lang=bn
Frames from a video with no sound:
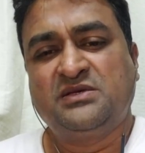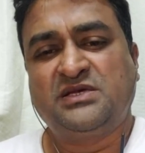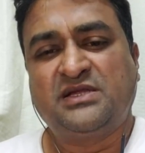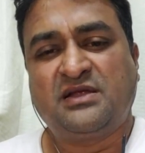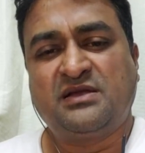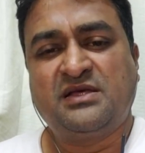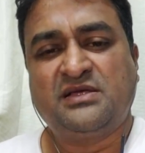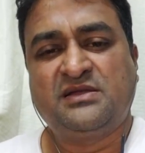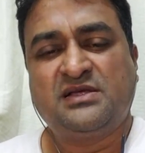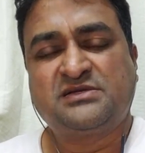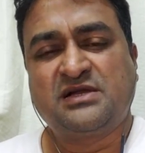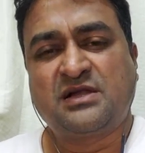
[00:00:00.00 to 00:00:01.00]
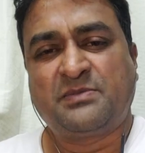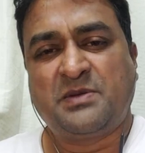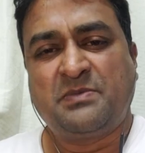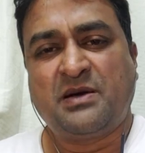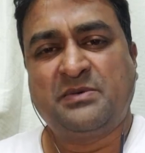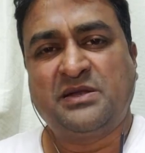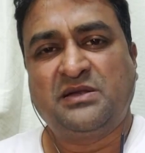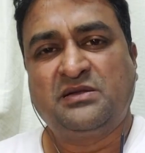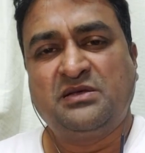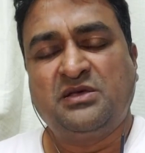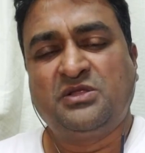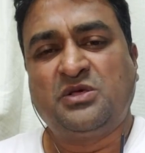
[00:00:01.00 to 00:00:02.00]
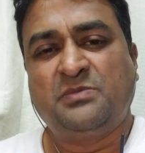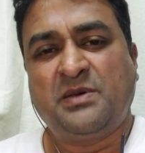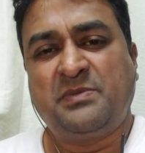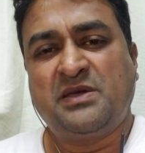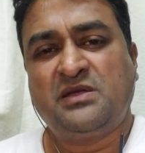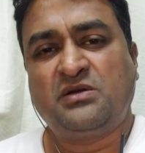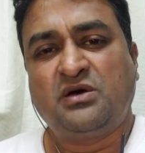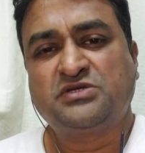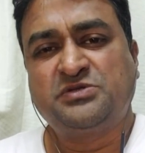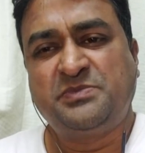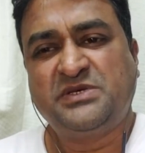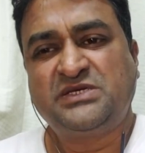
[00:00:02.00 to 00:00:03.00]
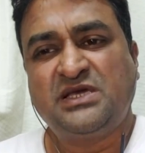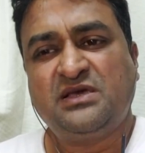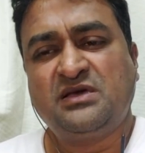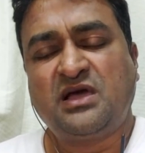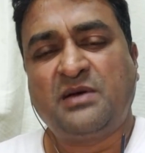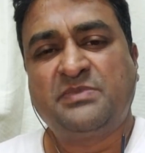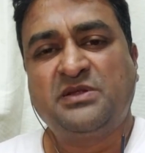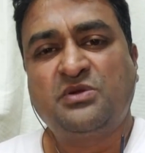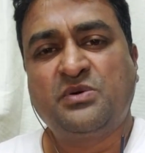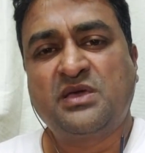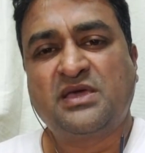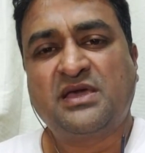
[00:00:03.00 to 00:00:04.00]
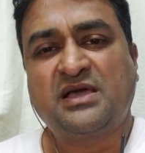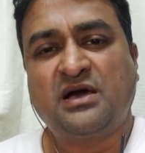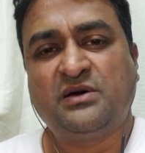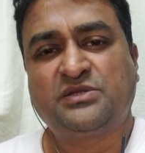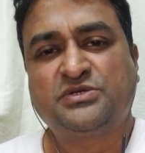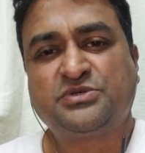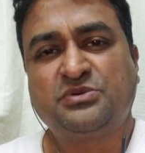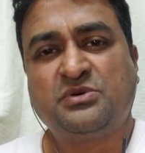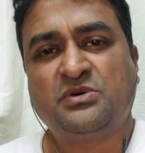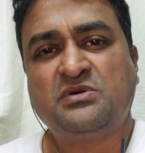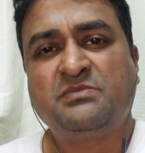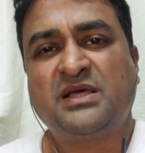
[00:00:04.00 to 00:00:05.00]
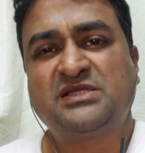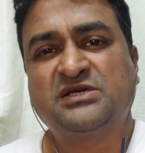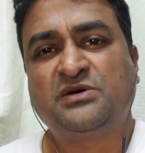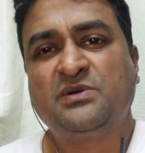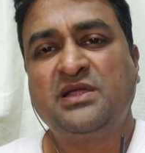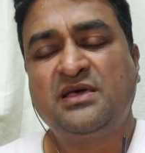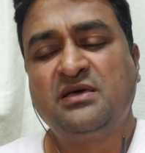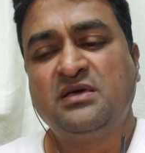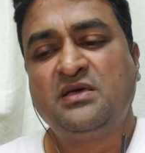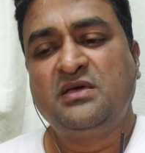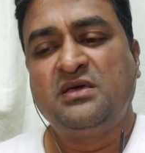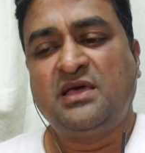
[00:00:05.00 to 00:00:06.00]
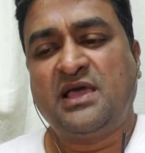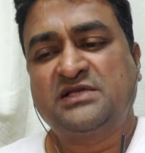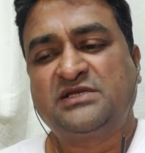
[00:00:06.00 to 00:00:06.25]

সেটার রেজাল্ট আপনি পাবেন তো পেঁপের রস পিষে আপনি রোগীকে খাওয়াতে শুরু করুন বাচ্চা হলে এক